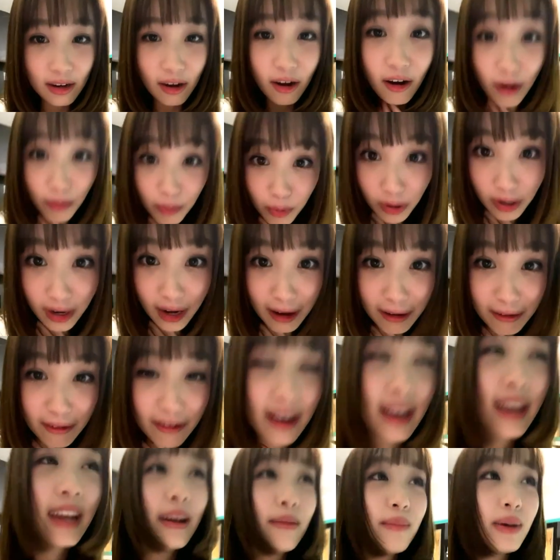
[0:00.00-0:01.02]
ของพวกเรา
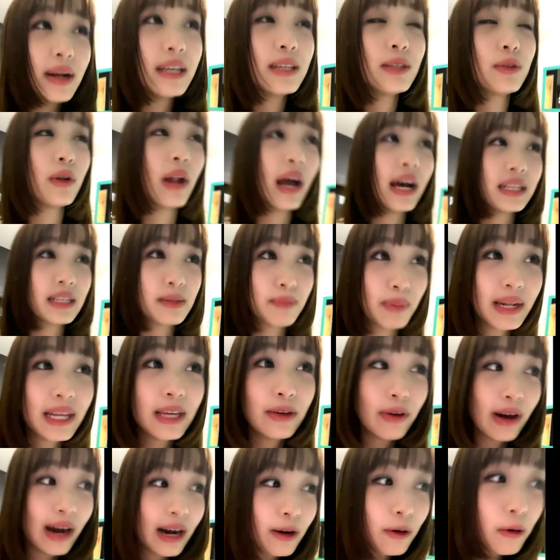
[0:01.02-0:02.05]
ให้ได้มากที่สุดอาจจะเป็น
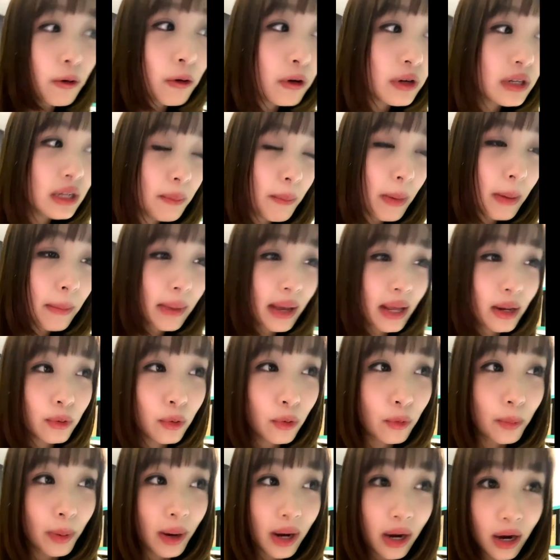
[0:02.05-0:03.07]
คิว อาร์ Code ที่เป็นเมนู
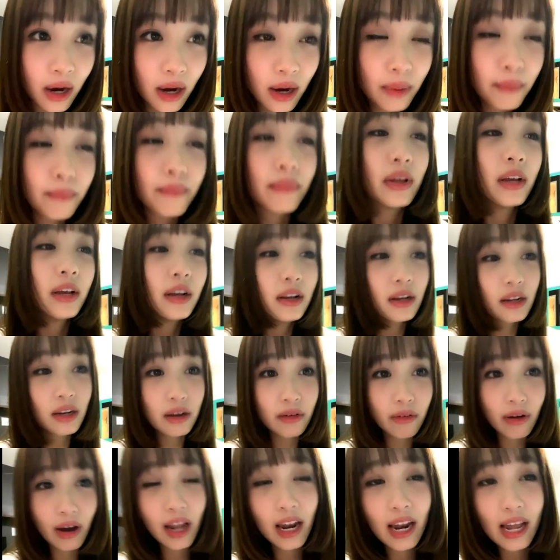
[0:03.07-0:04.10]
เพิ่มหรื
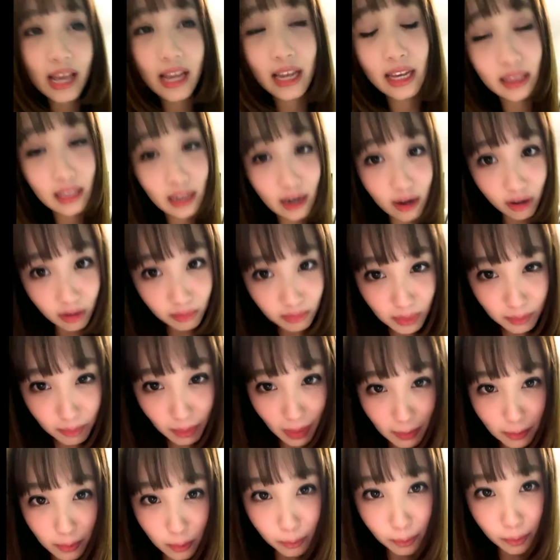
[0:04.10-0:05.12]
อว่าอะไรอย่างงี้แต่เราก็มี
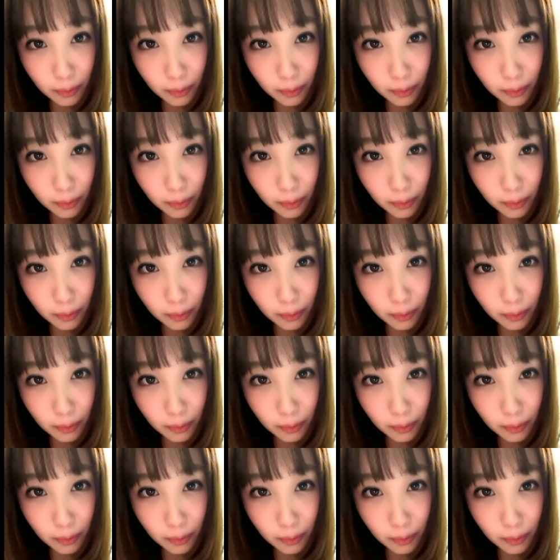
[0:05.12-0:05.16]
ป้าย